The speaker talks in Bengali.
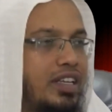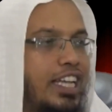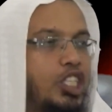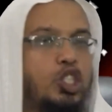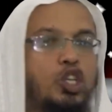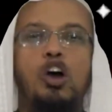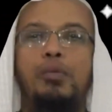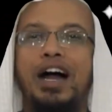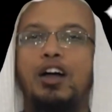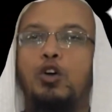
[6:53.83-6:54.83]
এসব
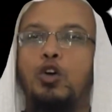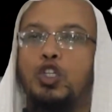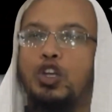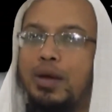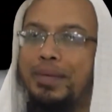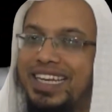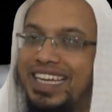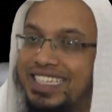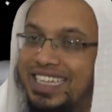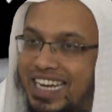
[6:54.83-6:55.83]
আকর্ষণ
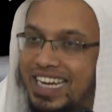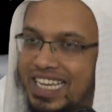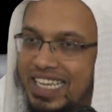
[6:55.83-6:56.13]
আমাদেরকে টানে